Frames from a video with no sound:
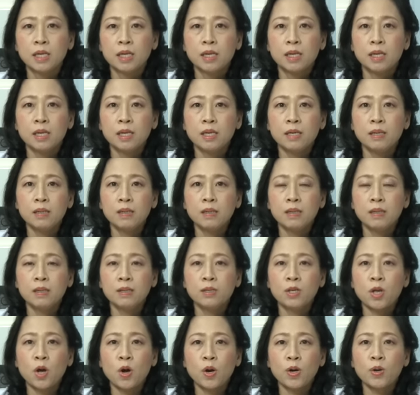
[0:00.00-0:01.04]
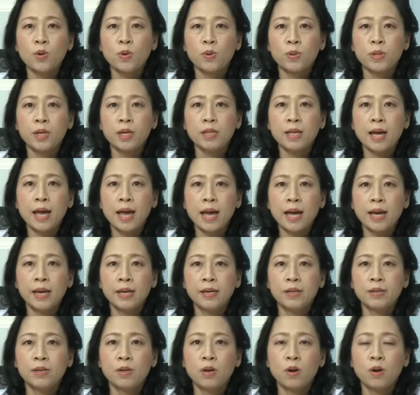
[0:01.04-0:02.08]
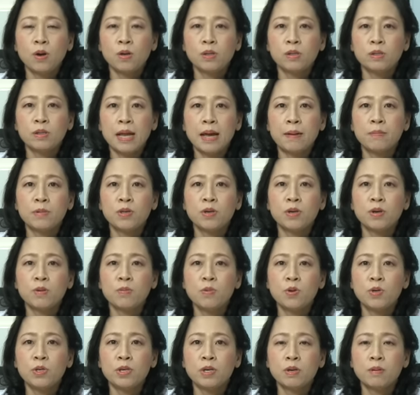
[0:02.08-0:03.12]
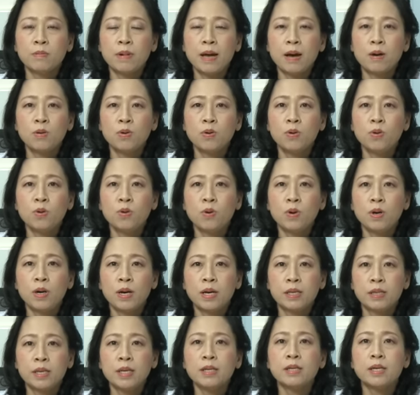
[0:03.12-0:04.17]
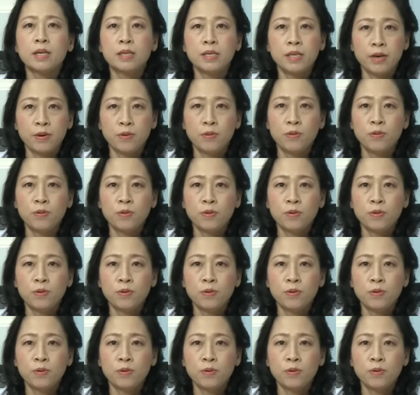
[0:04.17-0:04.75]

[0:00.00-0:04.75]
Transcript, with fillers: cái do cái nội tiết thai nó làm cho cái môi trường âm đạo luôn luôn là tiết dịch nhiều